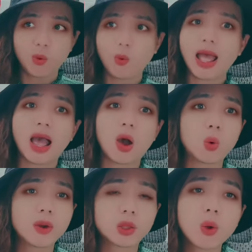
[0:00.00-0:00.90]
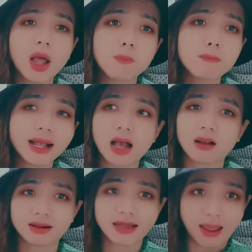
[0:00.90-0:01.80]
hoa hậu là tôi không biết
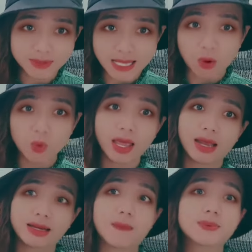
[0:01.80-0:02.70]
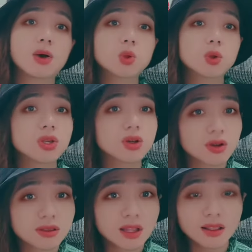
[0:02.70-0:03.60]
cần đẹp xấu nha đẹp xấu tôi chưa
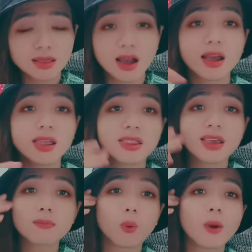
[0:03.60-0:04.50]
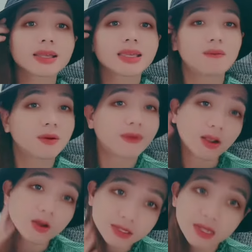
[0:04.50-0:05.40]
có tính tới nhưng mà quan trọng là phải
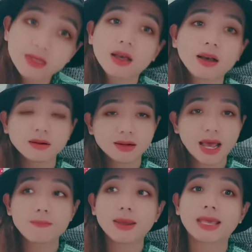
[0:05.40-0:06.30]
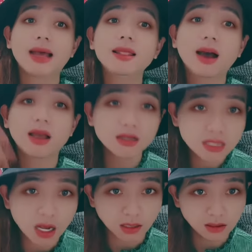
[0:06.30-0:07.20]
có trí thức để mà trả lời ứng
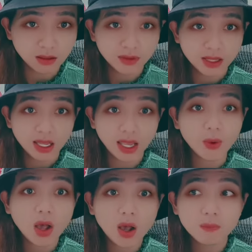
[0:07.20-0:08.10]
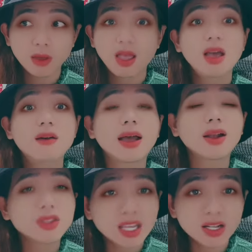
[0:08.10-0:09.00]
xử hiểu không phải
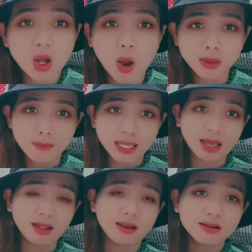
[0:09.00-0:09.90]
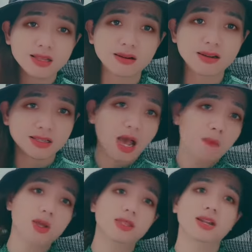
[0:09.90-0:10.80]
có trình độ thì mới trả lời ứng xử được chứ
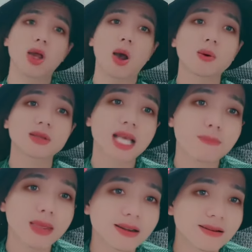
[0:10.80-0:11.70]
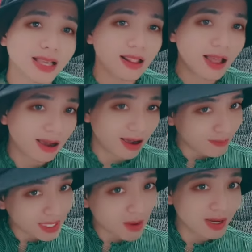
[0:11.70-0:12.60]
không có trình độ rồi sao biết đường trả lời
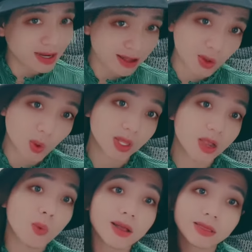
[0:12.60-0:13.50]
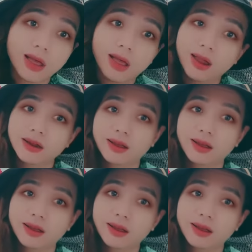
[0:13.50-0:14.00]
mà trong khi đó là cuộc thi quốc tế